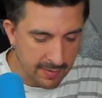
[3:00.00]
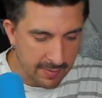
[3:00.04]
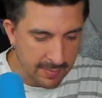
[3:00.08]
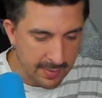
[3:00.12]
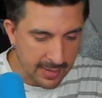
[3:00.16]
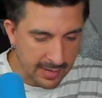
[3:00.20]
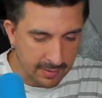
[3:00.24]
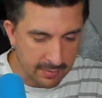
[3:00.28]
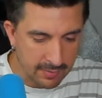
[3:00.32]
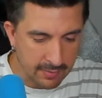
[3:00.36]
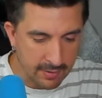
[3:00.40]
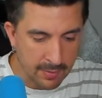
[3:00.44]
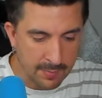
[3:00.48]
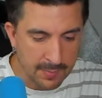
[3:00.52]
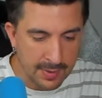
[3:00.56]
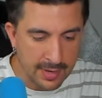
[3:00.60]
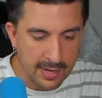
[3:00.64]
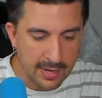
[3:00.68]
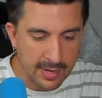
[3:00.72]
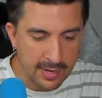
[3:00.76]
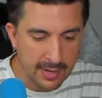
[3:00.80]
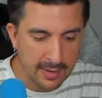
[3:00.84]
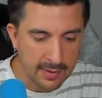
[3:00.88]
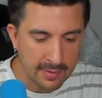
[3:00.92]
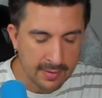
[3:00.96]
la verdad. no
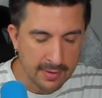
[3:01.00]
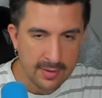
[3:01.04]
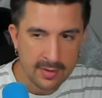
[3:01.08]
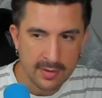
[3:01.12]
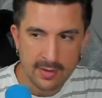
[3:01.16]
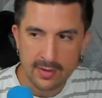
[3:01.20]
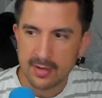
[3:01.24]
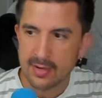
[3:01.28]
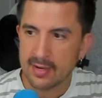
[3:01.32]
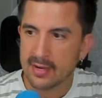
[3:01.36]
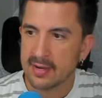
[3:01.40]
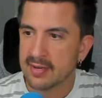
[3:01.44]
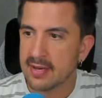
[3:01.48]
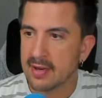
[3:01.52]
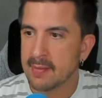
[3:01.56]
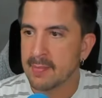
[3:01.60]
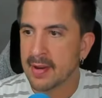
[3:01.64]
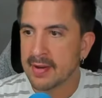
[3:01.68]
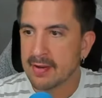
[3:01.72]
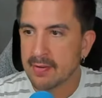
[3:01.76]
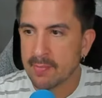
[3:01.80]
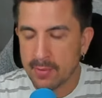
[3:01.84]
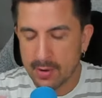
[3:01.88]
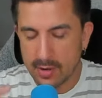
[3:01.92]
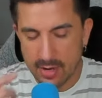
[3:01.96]
me... Se
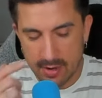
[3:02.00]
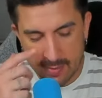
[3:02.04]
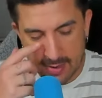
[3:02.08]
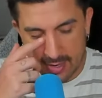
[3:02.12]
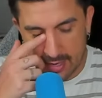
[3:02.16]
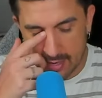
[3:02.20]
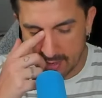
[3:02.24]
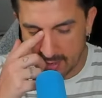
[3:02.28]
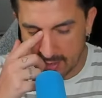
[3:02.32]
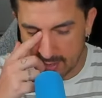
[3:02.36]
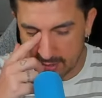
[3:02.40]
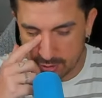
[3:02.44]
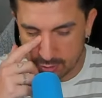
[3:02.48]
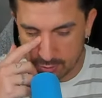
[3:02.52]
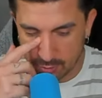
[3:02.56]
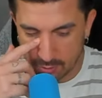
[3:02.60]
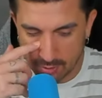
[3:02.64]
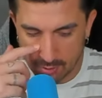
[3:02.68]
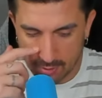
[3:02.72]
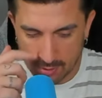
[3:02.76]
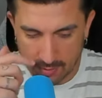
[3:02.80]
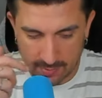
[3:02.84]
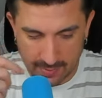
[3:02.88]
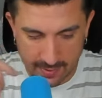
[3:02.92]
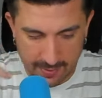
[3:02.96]
me hace un programa
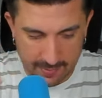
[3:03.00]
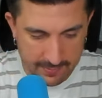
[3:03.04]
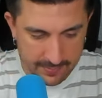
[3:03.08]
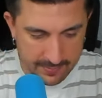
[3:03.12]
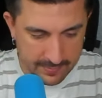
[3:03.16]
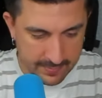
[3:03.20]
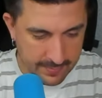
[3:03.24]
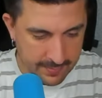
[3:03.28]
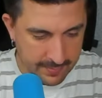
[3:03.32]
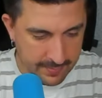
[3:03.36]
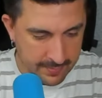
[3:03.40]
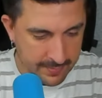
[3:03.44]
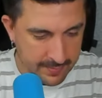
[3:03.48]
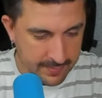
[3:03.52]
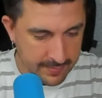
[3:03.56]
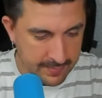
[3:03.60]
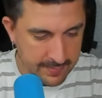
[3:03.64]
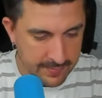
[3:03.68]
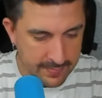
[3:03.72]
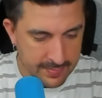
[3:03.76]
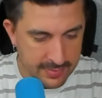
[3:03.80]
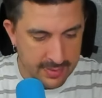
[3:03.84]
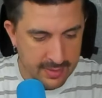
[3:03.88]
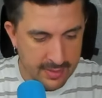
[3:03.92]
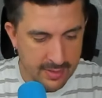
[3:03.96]
chulo, la verdad.
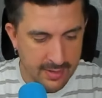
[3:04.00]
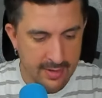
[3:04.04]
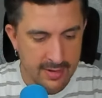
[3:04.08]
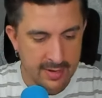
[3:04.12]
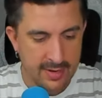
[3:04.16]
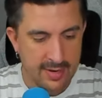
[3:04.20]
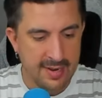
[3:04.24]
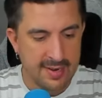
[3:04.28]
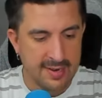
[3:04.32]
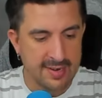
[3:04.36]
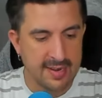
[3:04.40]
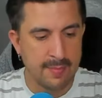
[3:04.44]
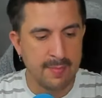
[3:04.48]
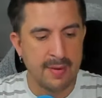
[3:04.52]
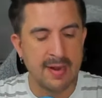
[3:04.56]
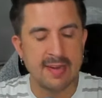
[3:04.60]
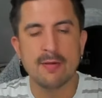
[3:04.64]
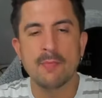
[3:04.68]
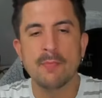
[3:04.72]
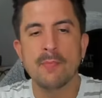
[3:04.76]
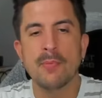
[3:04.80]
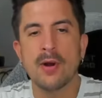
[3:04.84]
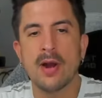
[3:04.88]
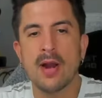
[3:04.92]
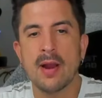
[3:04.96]
Se me
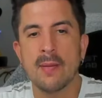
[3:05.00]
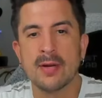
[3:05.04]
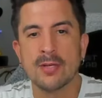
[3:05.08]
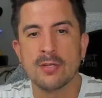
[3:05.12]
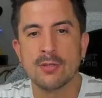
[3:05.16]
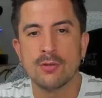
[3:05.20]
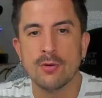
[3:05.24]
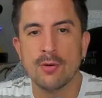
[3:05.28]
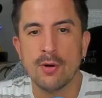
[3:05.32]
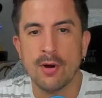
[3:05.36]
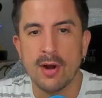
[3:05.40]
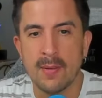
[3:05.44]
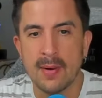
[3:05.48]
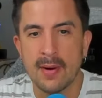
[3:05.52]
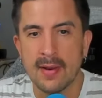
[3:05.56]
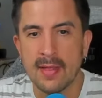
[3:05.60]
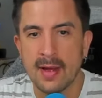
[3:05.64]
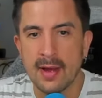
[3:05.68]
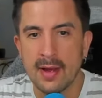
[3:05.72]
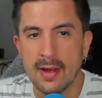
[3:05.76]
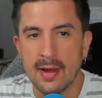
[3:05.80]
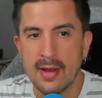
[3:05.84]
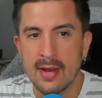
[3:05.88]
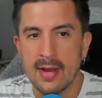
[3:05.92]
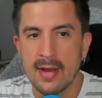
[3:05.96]
hace un programa chulo, la
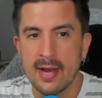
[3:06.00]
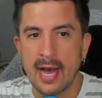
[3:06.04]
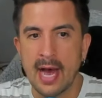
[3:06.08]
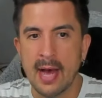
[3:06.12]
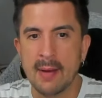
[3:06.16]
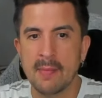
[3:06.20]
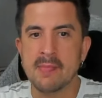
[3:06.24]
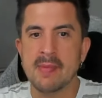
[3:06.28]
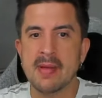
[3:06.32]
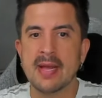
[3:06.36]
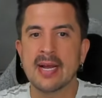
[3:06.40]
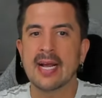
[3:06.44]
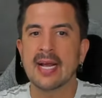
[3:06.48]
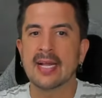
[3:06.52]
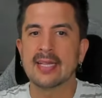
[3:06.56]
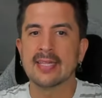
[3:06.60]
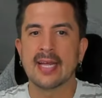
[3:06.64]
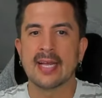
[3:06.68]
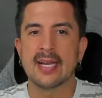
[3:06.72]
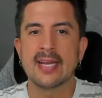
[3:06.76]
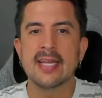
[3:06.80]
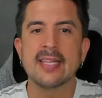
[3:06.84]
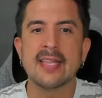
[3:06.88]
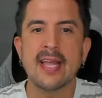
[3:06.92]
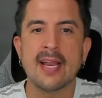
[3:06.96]
verdad. A mí me
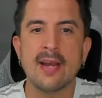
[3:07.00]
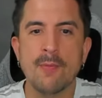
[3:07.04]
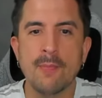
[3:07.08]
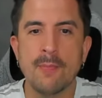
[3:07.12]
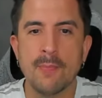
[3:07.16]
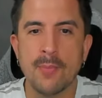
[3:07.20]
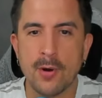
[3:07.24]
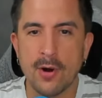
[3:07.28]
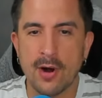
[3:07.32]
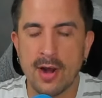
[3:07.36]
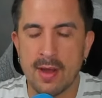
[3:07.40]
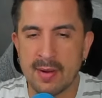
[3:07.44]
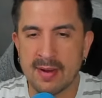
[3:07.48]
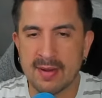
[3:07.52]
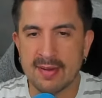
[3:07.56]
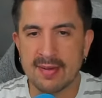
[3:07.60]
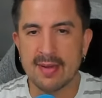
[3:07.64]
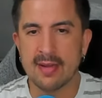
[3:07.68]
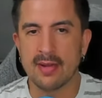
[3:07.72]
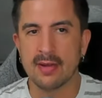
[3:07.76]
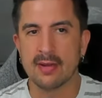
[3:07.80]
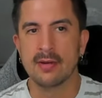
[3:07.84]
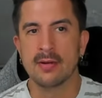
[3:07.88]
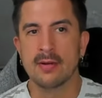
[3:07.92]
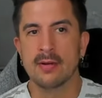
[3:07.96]
encantaría tener un programa
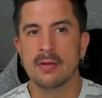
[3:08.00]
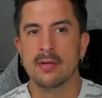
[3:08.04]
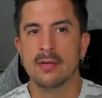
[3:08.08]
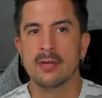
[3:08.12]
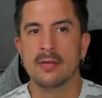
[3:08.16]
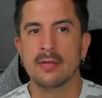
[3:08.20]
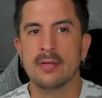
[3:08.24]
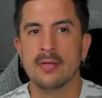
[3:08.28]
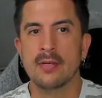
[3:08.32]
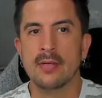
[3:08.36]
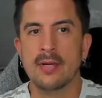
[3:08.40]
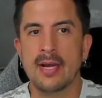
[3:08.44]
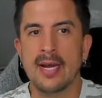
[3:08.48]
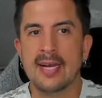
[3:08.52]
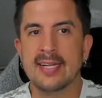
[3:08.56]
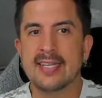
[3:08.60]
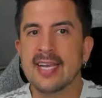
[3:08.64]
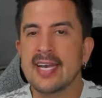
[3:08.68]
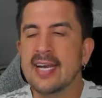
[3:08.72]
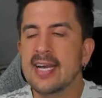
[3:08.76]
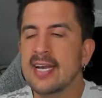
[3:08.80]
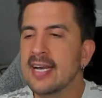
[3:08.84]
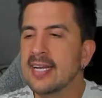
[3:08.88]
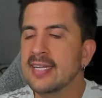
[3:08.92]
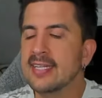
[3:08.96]
así.
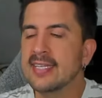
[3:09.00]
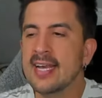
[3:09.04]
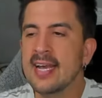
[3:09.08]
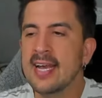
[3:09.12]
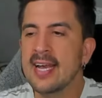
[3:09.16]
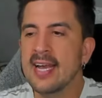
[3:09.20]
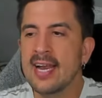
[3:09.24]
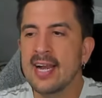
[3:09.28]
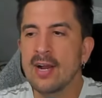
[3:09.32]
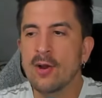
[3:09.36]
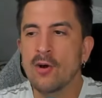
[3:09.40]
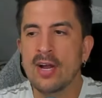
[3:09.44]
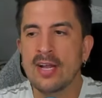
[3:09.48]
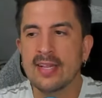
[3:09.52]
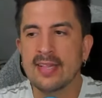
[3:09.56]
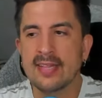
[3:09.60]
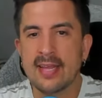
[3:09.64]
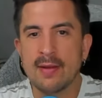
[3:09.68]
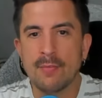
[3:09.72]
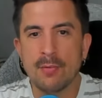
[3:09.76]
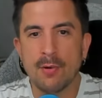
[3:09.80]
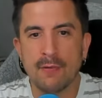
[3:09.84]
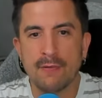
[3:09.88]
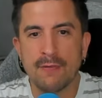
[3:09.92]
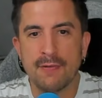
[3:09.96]
Este, este es el
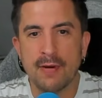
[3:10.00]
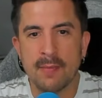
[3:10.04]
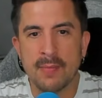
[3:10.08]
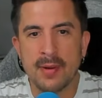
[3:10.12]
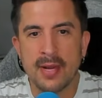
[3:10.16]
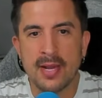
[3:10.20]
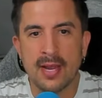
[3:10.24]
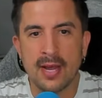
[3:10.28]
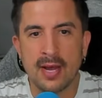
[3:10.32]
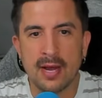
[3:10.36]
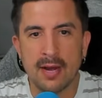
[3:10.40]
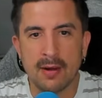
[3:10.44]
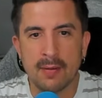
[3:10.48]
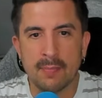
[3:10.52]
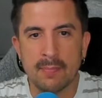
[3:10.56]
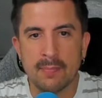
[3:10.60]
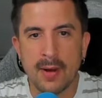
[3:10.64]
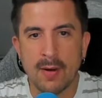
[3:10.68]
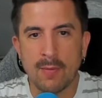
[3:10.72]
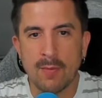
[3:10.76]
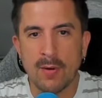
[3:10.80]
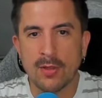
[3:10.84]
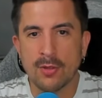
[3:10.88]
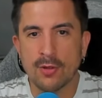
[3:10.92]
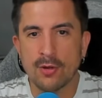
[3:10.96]
objetivo, familia.
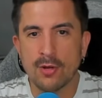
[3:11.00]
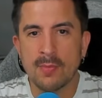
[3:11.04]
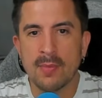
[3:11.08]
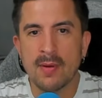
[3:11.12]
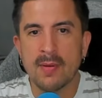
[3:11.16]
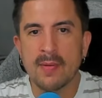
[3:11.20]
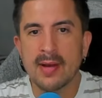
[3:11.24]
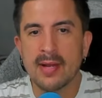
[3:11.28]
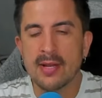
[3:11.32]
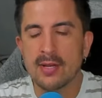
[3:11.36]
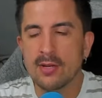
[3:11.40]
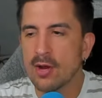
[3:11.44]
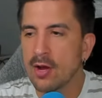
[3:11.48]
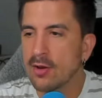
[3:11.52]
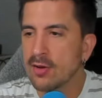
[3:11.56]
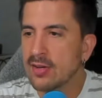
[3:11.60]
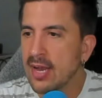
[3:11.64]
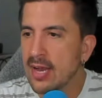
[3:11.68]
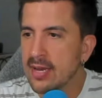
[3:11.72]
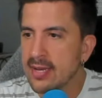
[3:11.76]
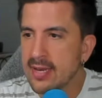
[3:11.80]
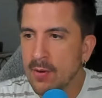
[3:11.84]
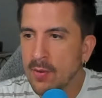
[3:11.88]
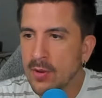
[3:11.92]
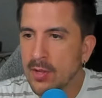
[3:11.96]
Para cuando yo me O
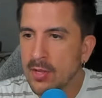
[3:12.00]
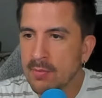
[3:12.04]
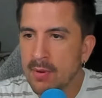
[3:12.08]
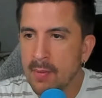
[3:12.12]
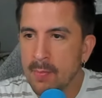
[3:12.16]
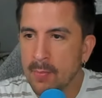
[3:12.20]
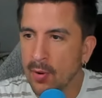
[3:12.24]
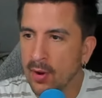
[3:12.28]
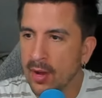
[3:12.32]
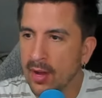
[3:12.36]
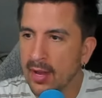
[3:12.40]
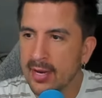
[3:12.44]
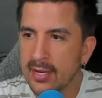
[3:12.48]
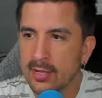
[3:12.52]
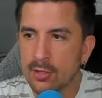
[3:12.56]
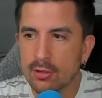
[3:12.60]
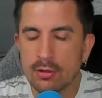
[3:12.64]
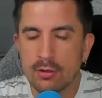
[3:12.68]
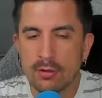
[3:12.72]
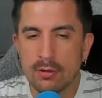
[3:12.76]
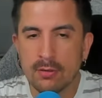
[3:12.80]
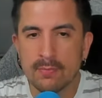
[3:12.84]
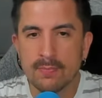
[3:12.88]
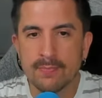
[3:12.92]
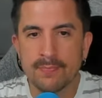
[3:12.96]
sea, ya cuando me pongan
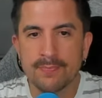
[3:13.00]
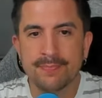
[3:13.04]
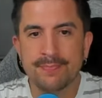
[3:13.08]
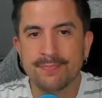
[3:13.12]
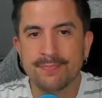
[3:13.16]
esto,